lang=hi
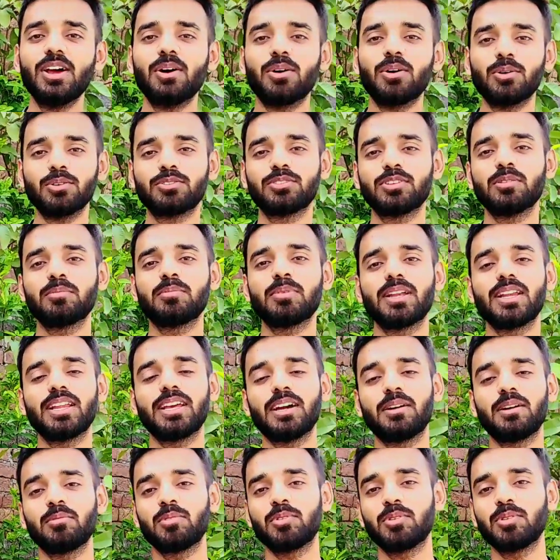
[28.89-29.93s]
उससे पहले
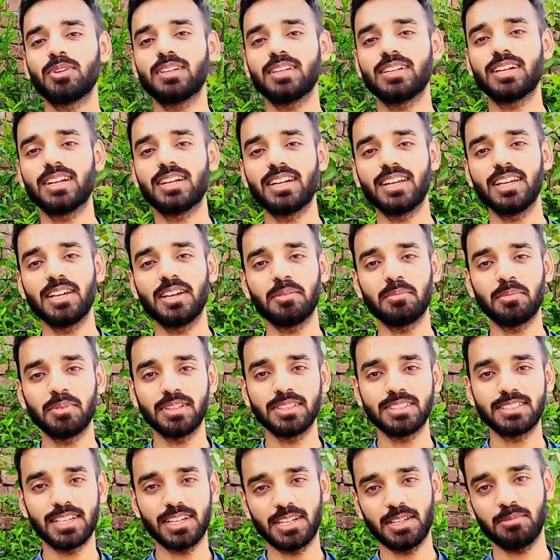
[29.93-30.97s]
हम लोगों ने करने हैं अपने
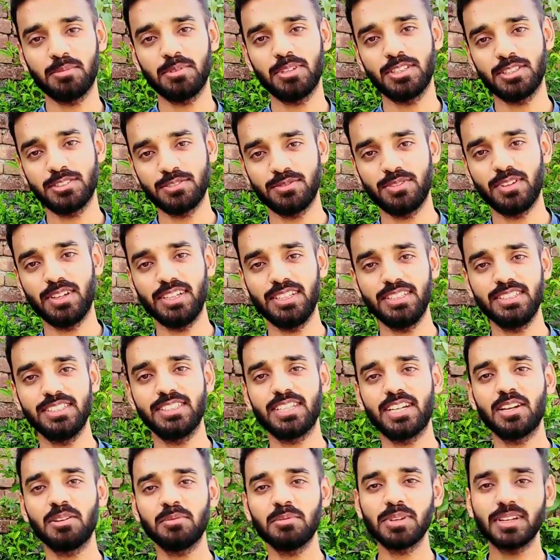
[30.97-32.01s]
सेटअप की सफाई
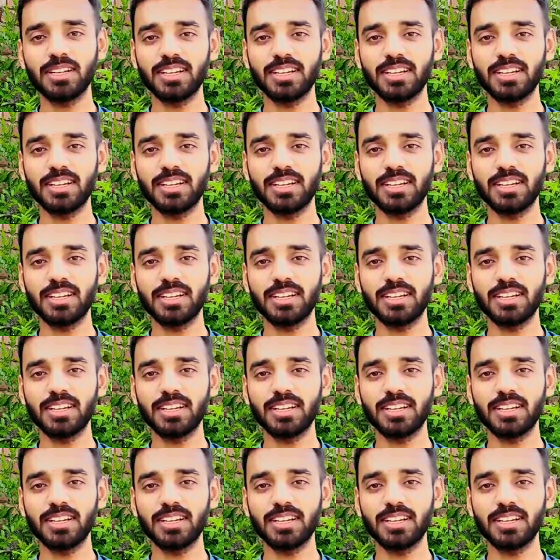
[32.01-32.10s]
जितना भी